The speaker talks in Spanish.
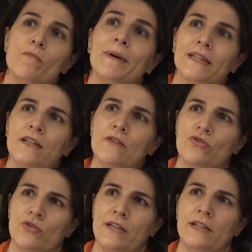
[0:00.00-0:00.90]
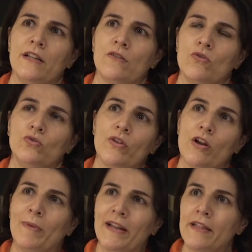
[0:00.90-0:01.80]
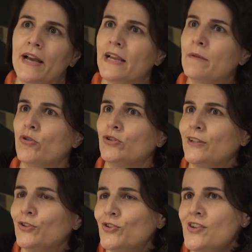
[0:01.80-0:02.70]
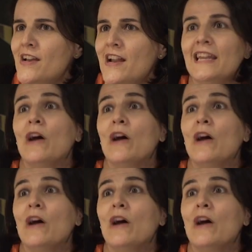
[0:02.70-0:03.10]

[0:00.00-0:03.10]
compartidos del conjunto de la humanidad y que por lo tanto mm.